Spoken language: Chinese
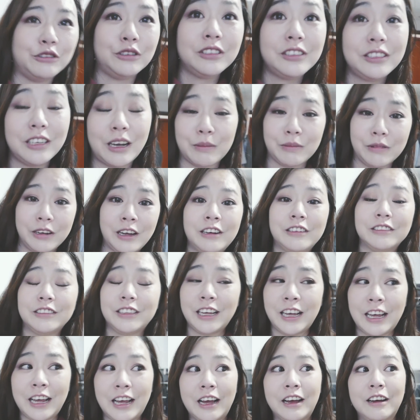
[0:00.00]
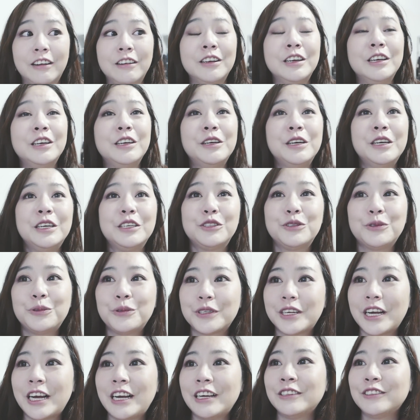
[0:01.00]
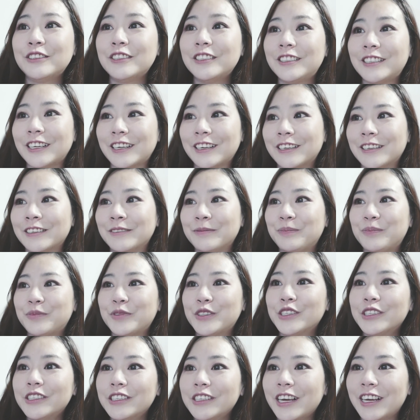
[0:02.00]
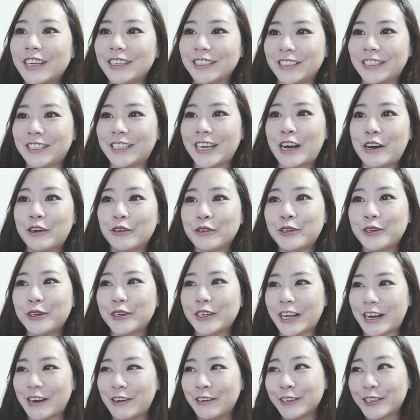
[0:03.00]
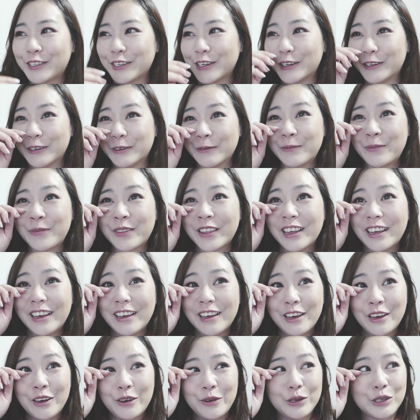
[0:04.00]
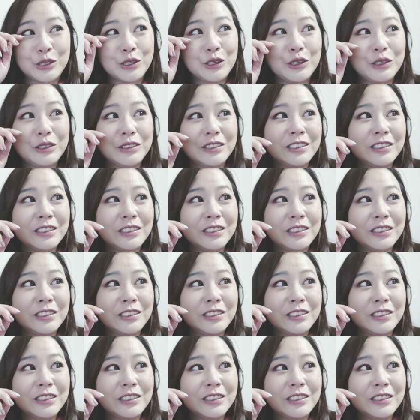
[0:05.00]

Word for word: 都找不到它，就我刚刚就整个就是很焦虑，然后就我就